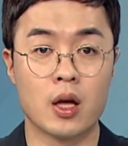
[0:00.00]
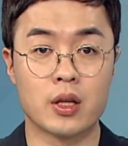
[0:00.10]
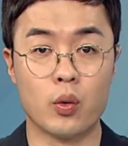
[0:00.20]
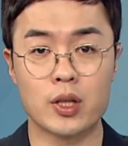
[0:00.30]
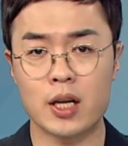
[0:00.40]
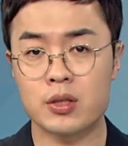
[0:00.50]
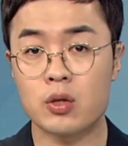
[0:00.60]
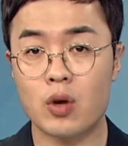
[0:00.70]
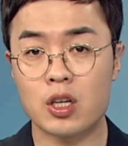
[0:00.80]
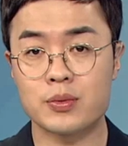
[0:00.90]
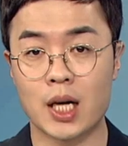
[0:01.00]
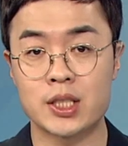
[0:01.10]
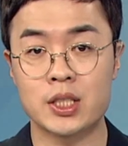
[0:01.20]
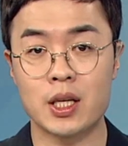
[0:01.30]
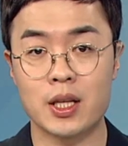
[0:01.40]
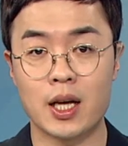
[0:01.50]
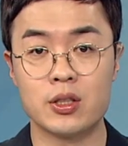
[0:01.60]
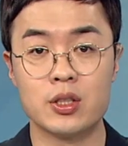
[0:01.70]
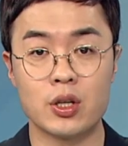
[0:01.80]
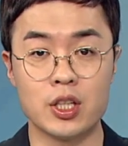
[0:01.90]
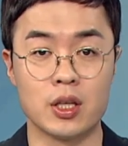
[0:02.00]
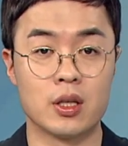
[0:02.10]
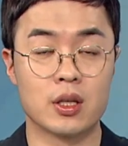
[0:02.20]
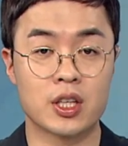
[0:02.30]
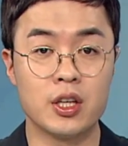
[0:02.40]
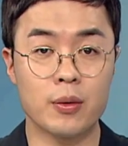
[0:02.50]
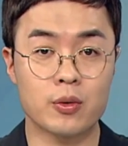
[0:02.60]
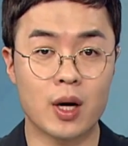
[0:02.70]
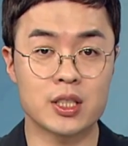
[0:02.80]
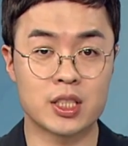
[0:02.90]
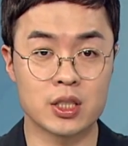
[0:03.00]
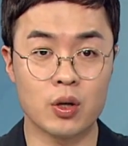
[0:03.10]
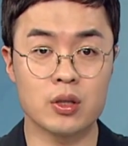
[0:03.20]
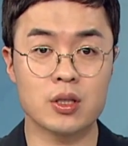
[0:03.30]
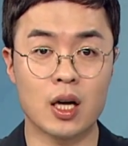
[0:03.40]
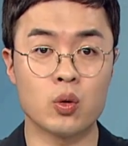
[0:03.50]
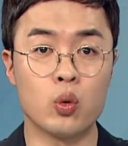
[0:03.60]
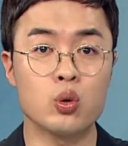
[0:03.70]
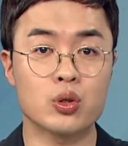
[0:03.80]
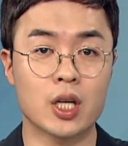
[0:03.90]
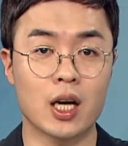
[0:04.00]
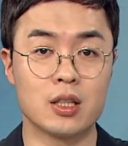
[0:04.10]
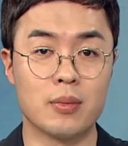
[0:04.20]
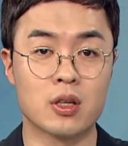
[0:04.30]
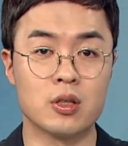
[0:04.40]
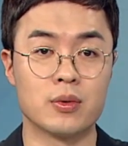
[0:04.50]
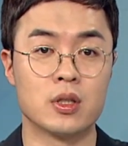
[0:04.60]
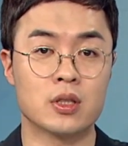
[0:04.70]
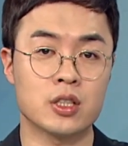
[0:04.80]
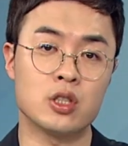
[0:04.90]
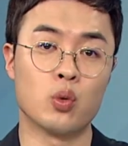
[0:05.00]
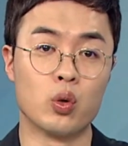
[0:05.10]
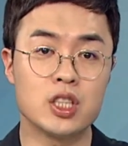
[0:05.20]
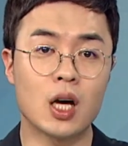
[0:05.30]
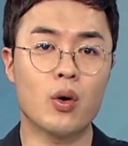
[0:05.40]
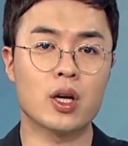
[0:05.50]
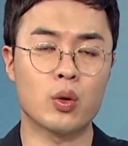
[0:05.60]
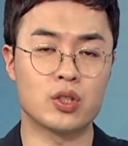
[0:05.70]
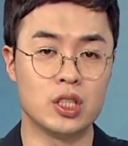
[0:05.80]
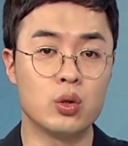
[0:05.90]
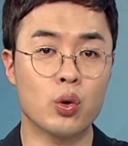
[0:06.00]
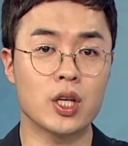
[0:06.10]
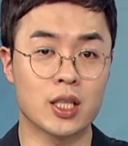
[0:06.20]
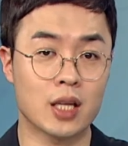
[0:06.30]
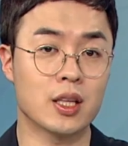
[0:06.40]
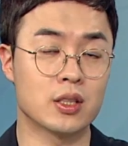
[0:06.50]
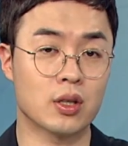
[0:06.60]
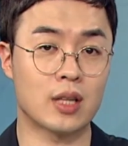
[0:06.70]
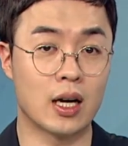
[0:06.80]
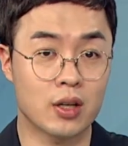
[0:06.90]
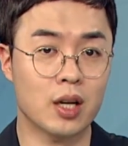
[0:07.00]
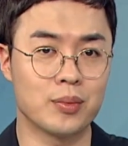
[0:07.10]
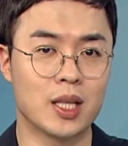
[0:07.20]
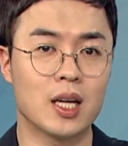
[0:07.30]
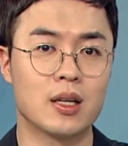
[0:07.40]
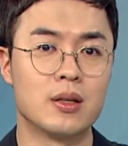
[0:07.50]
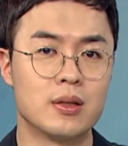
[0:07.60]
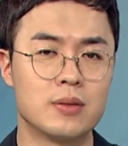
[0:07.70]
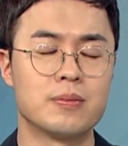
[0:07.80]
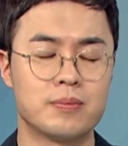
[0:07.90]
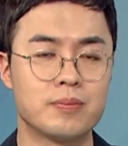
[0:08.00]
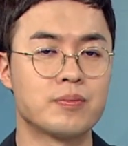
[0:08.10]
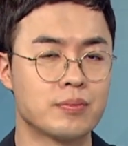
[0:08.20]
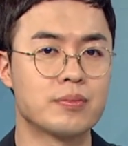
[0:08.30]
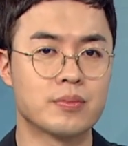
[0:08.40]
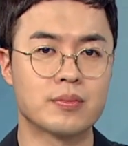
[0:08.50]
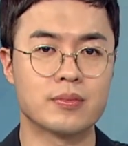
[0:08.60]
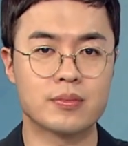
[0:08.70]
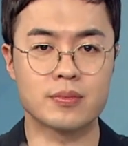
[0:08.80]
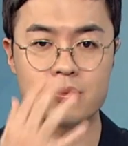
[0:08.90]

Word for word: 근 네, 워낙 성과급 자체에 대한 의견이 기업과 직원 간 온도차가 있는 만큼 사실 논의 상황에도 진통이 예상되는 건 당연합니다. 네, 알겠습니다. 자,